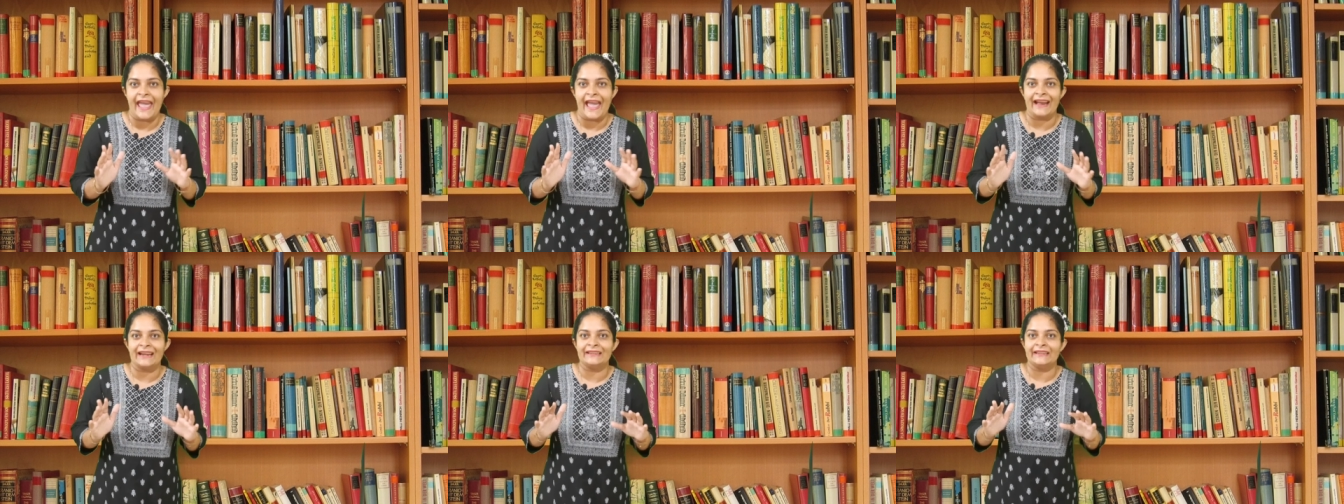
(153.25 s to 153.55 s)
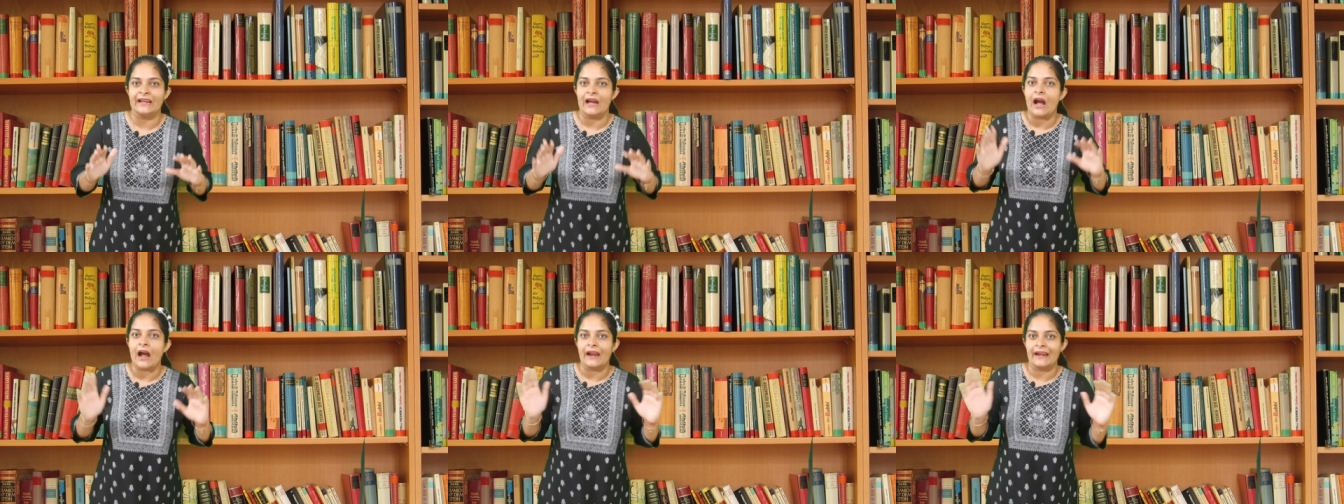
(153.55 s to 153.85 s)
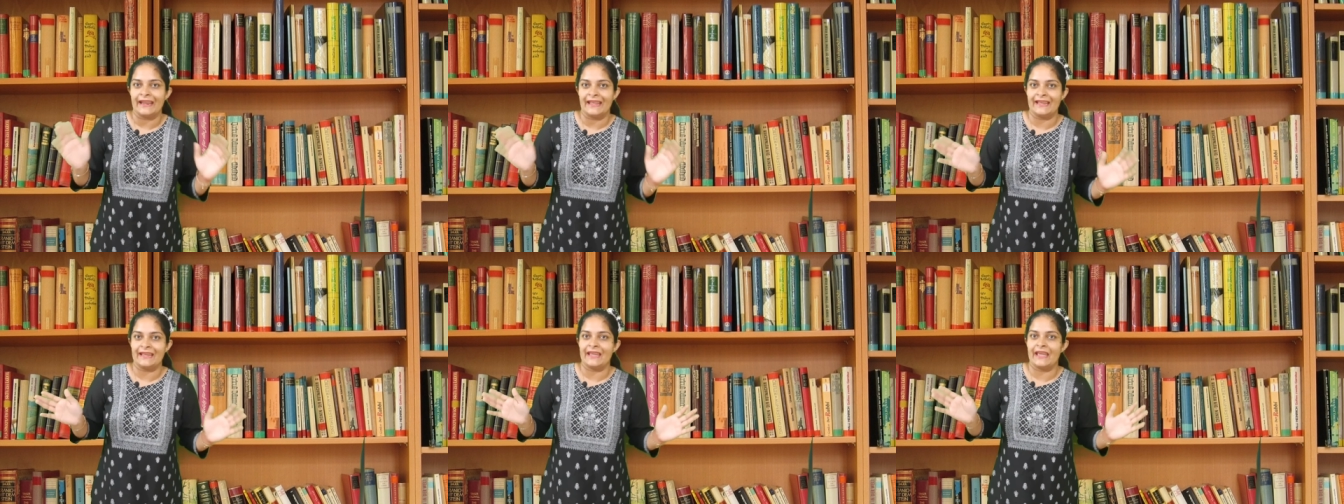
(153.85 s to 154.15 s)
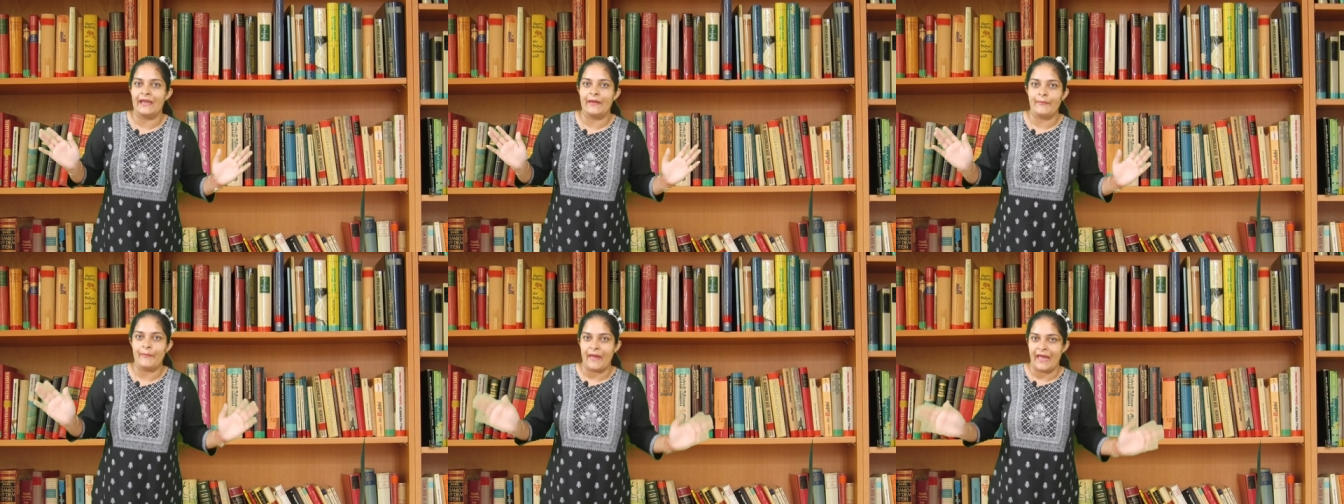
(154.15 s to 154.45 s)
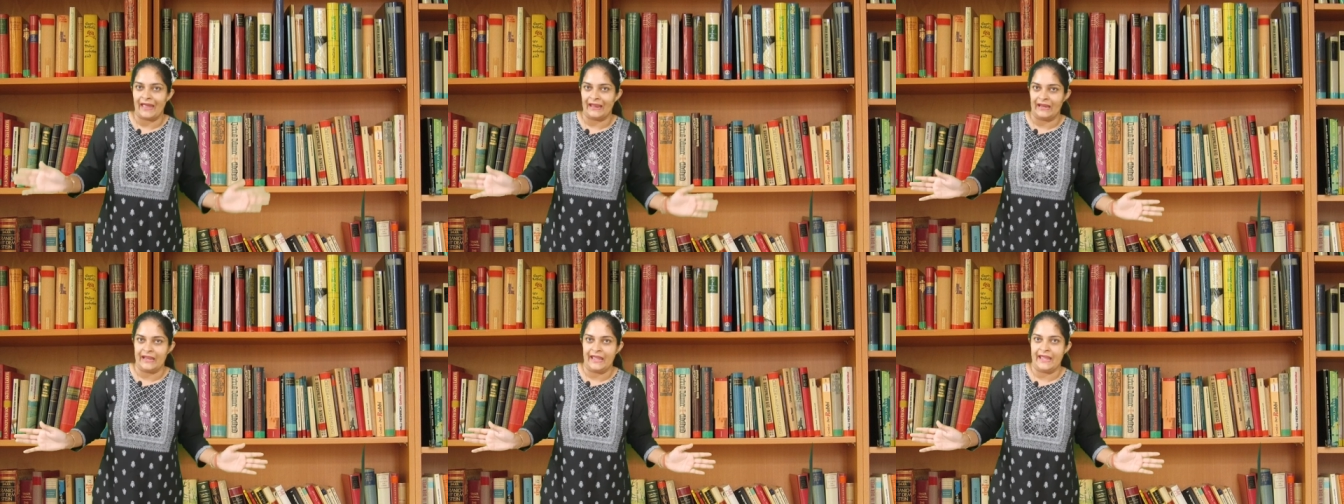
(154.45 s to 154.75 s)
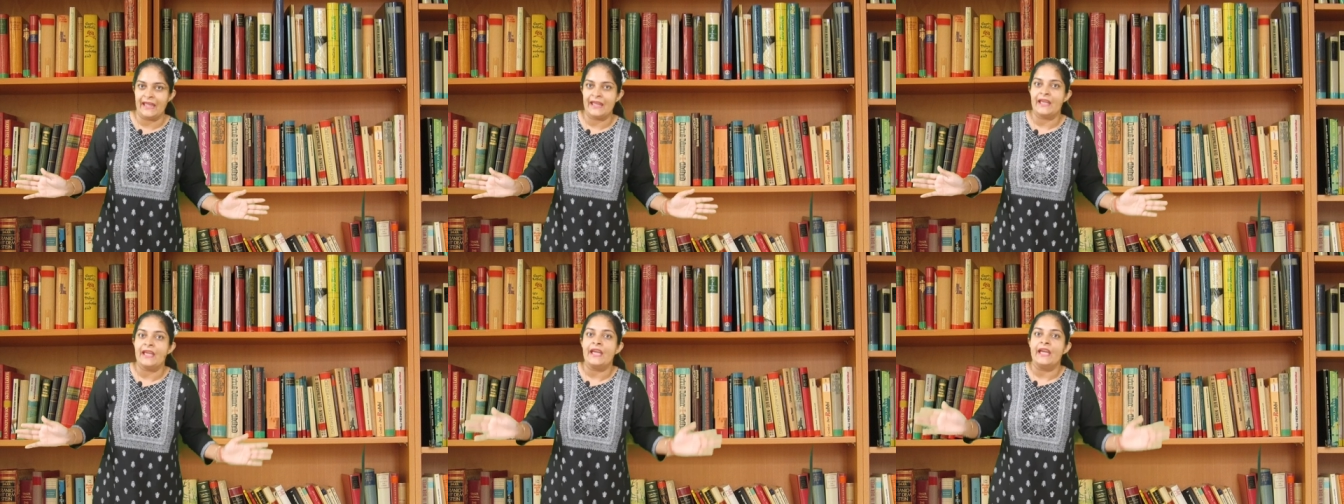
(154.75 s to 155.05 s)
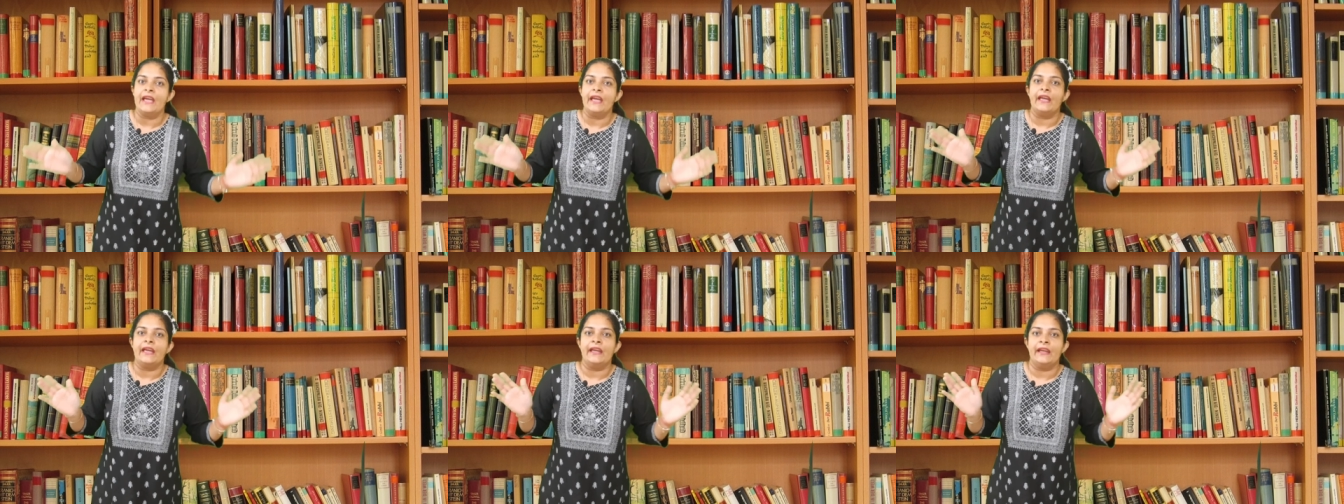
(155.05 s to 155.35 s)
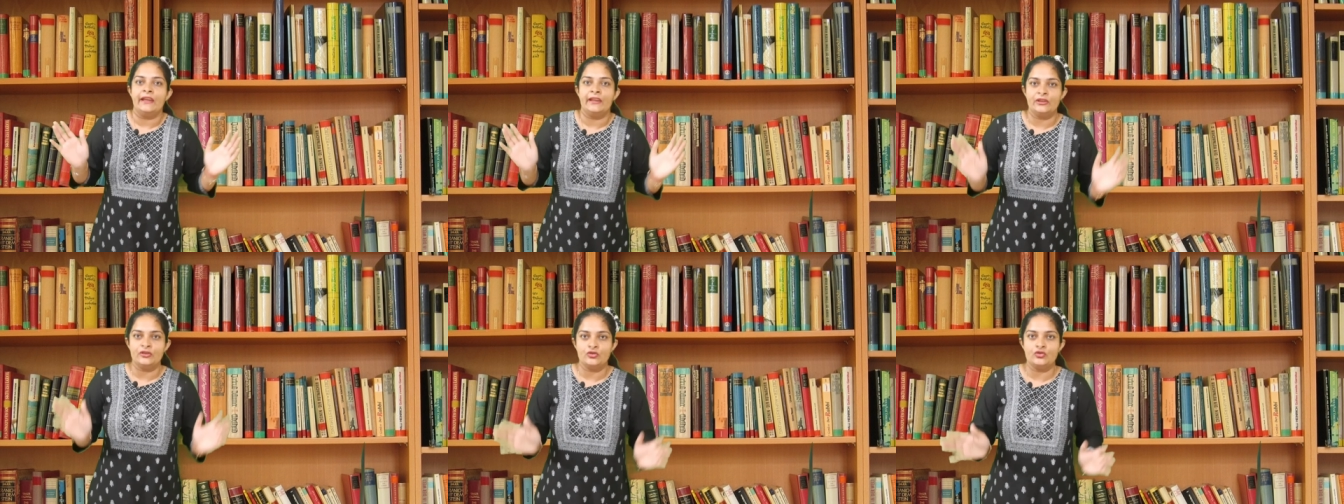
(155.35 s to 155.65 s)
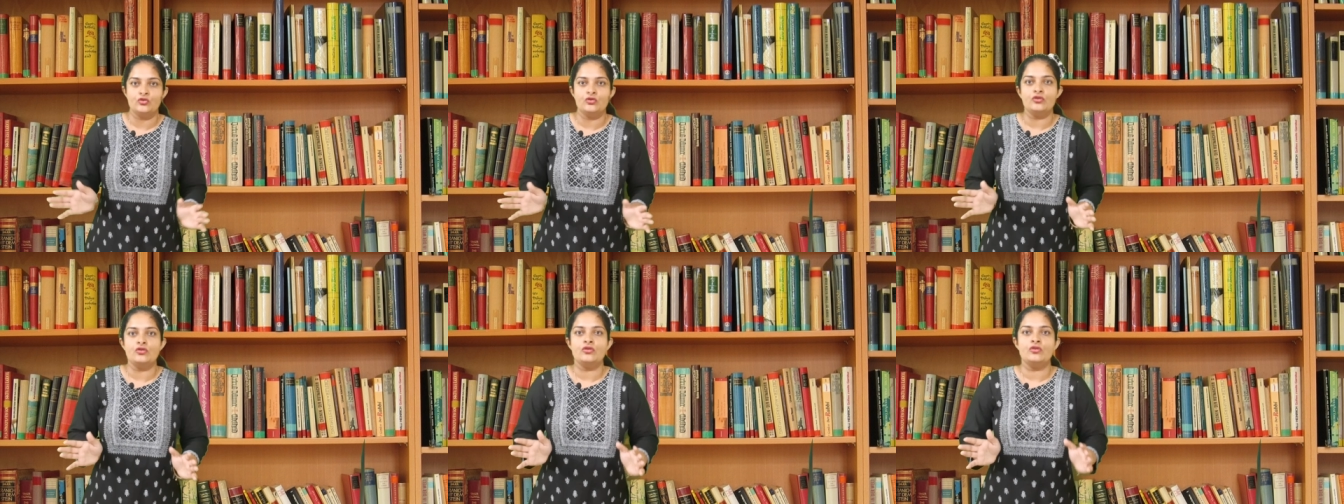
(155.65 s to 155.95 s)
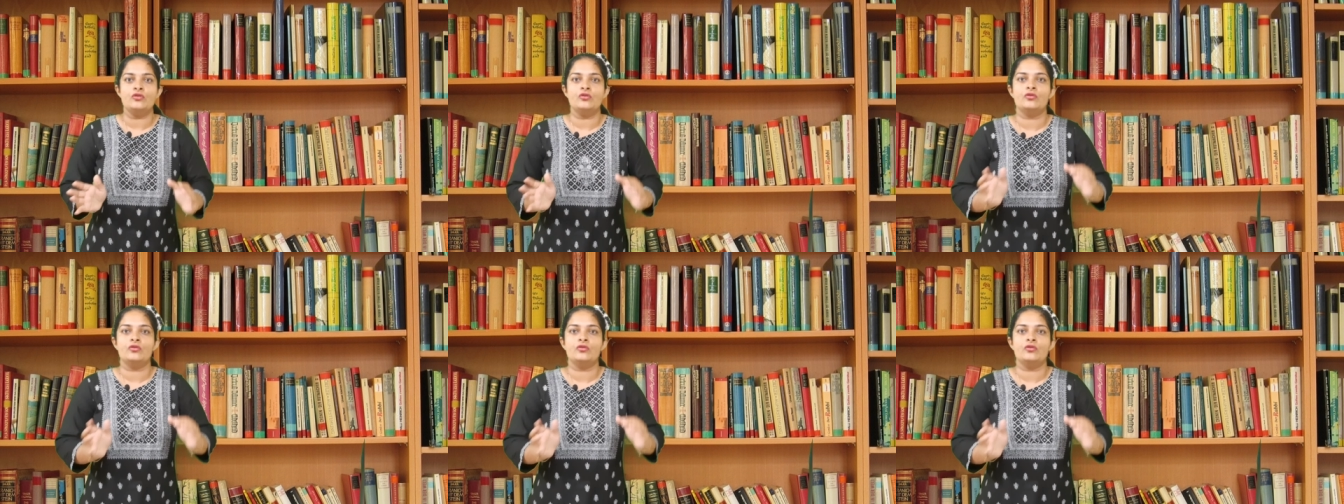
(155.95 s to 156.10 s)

एक्ट आने के पहले हिंदू